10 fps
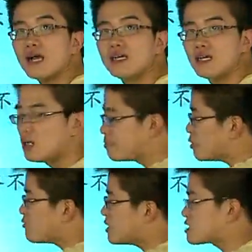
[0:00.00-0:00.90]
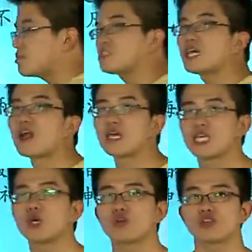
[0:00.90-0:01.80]
嗯，不凡咱们讲了一
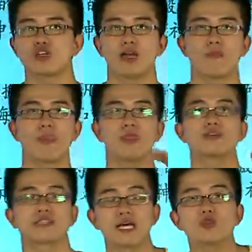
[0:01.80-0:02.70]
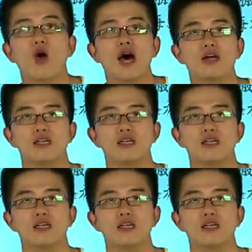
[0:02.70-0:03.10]
共是三段，